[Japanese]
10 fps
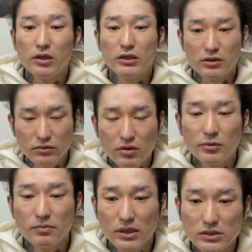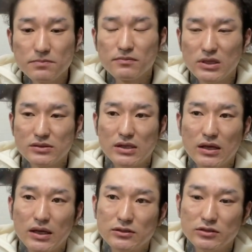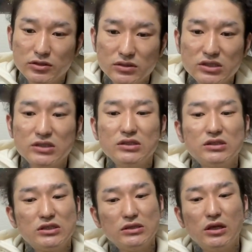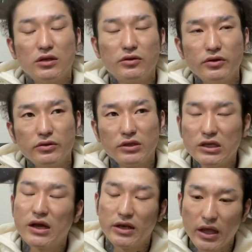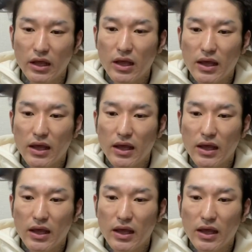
いると思います。で、3月11日という日がね、